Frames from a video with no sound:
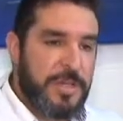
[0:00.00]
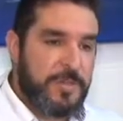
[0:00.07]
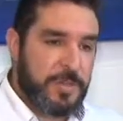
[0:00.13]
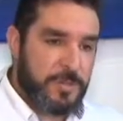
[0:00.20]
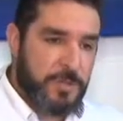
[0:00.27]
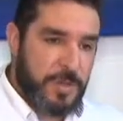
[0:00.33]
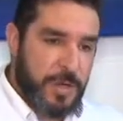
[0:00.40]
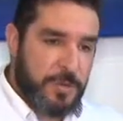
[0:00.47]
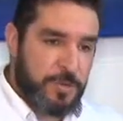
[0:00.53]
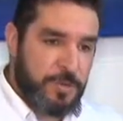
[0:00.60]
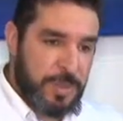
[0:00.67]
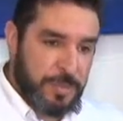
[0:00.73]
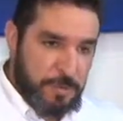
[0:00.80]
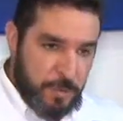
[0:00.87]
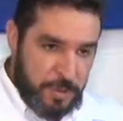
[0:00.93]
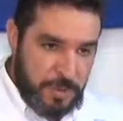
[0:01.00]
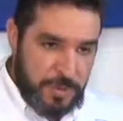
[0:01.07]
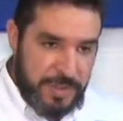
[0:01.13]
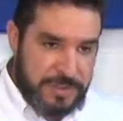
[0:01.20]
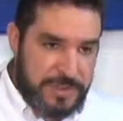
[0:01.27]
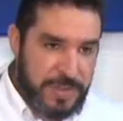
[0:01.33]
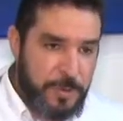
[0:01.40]
isso ajuda muito
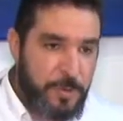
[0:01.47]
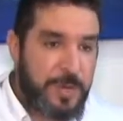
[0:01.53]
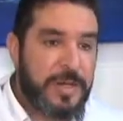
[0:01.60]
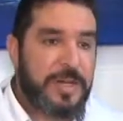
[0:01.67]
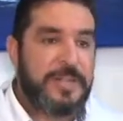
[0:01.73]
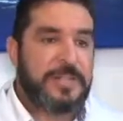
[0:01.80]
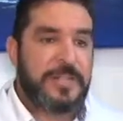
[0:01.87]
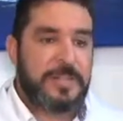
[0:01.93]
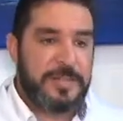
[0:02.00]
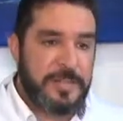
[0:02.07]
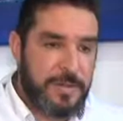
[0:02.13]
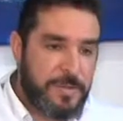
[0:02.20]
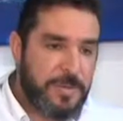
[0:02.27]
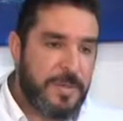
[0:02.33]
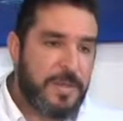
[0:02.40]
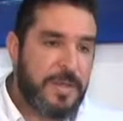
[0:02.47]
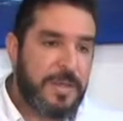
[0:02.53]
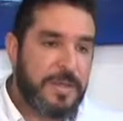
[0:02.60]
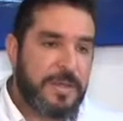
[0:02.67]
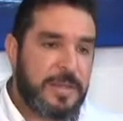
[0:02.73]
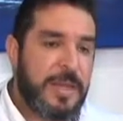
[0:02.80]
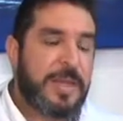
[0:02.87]
nessa organização
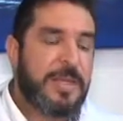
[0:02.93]
da